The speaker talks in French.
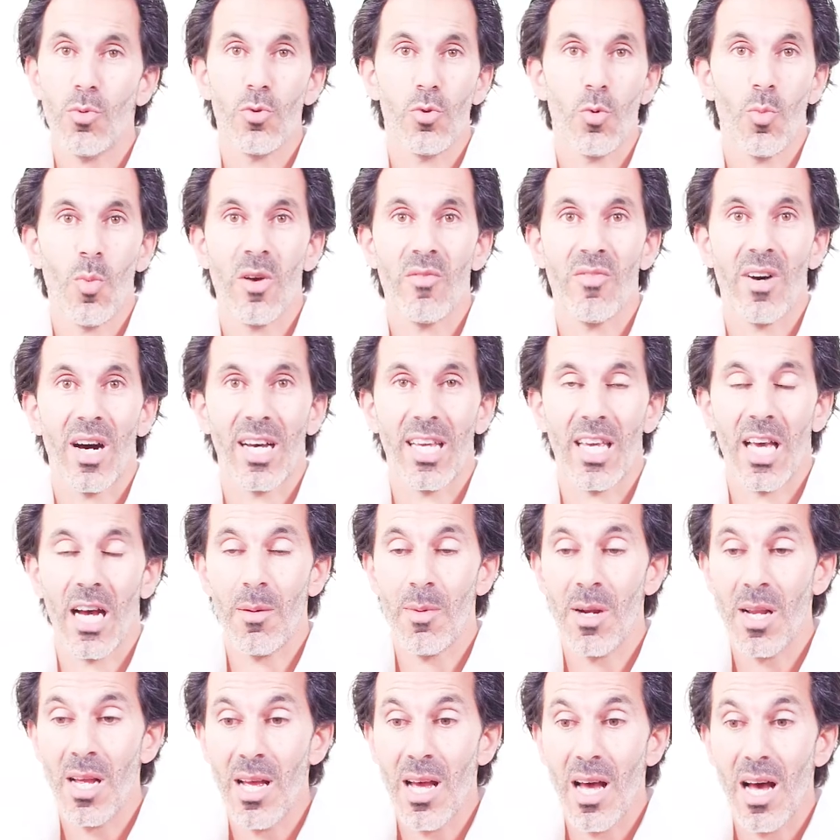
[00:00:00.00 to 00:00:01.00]
plus ou moins
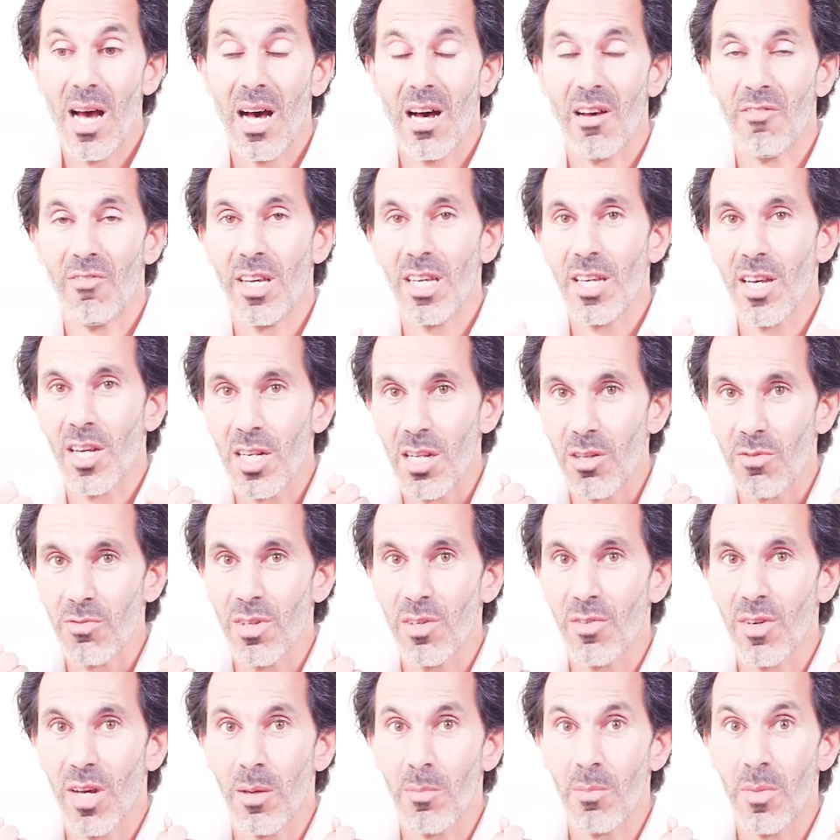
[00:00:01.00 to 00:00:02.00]
variable, avec un
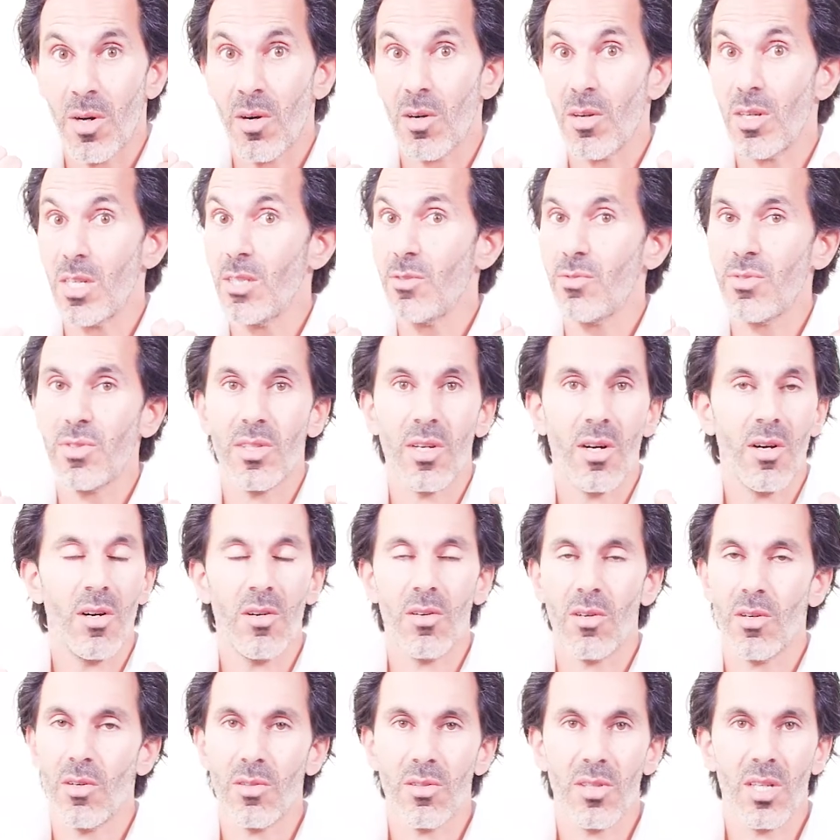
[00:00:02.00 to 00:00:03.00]
effet vraiment
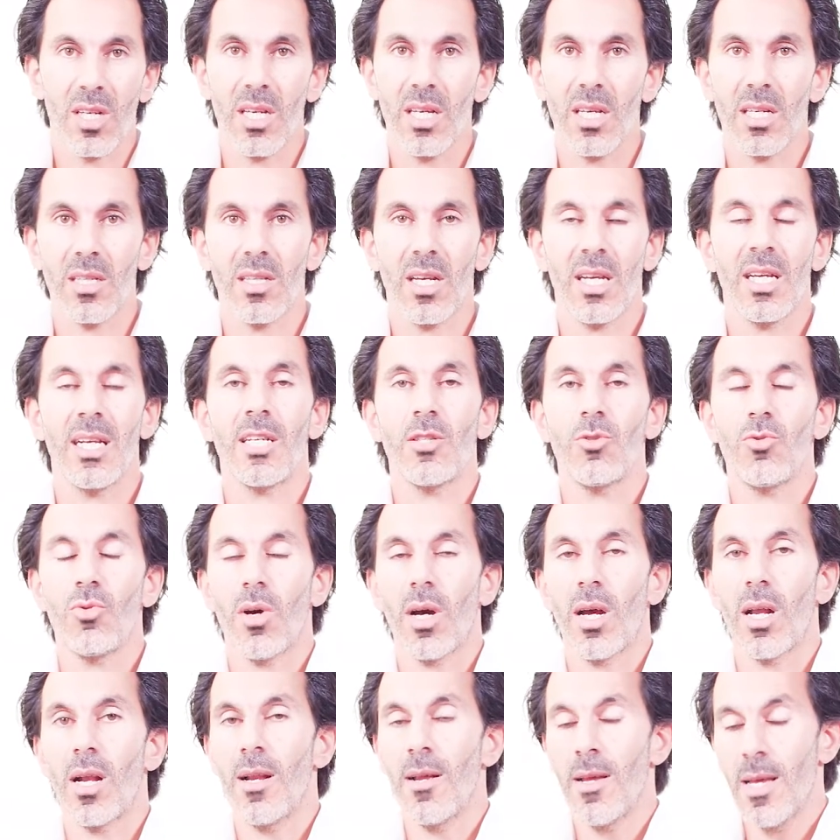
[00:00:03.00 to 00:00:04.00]
liftant très
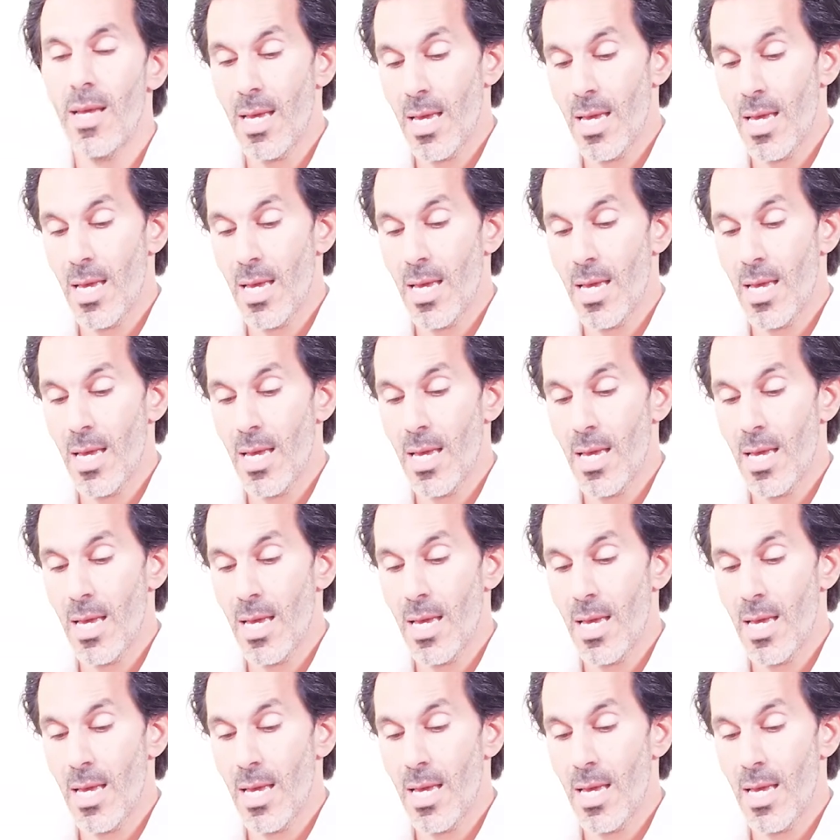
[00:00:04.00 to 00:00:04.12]
naturel.